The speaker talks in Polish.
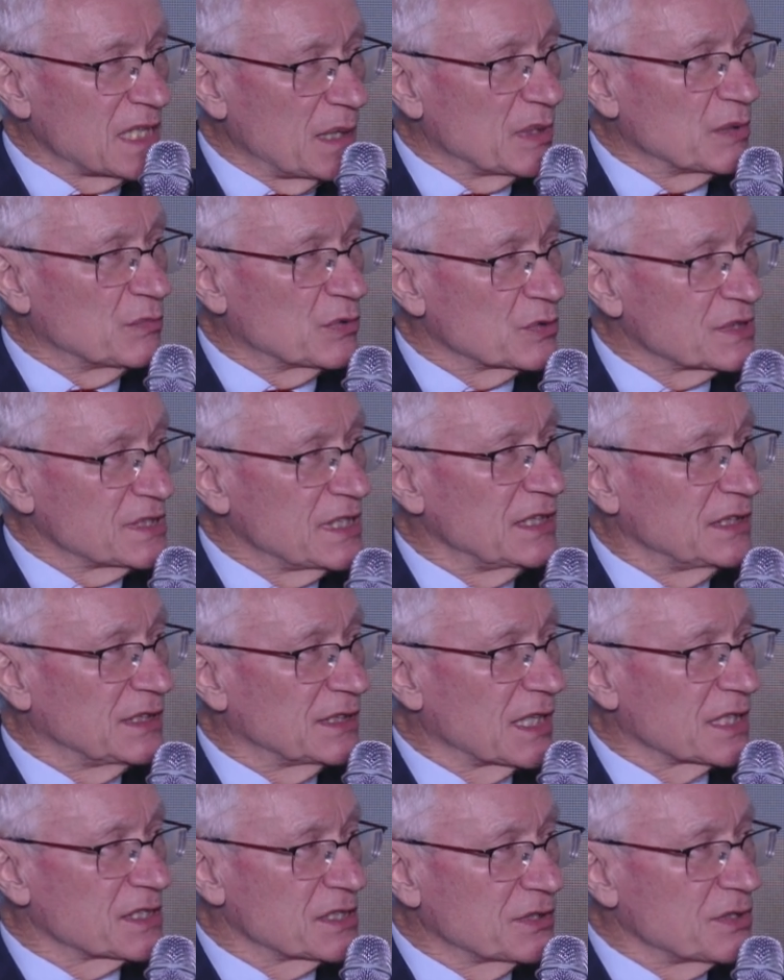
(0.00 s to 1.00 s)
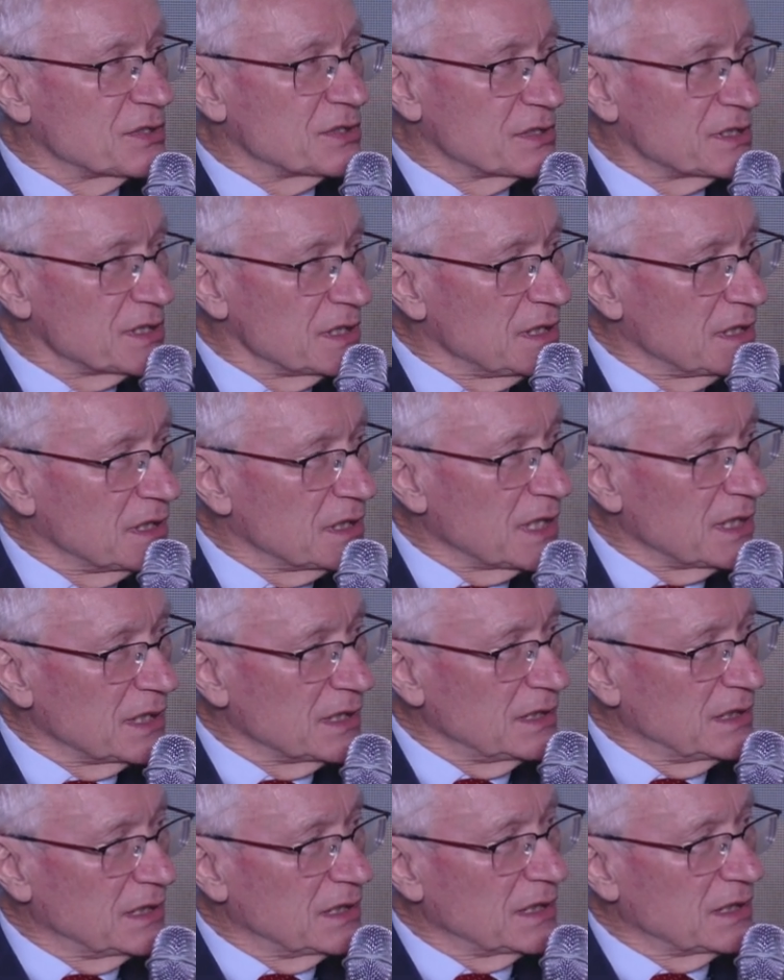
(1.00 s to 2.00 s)
samej Brukseli, także to jest
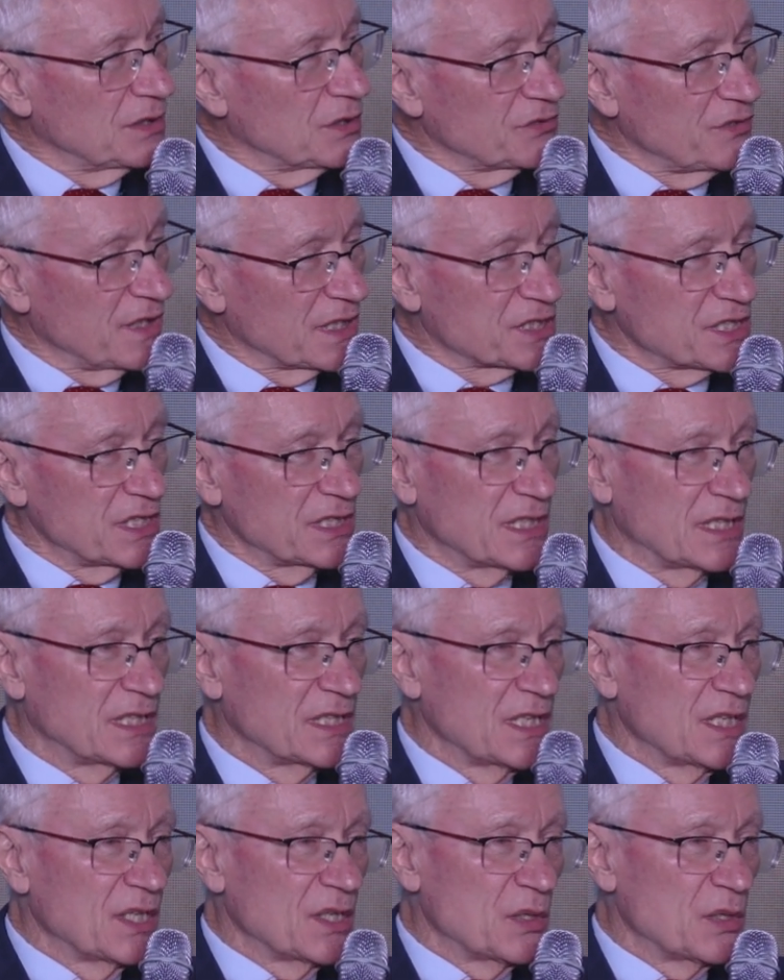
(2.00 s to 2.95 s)
inna, inne doświadczenie.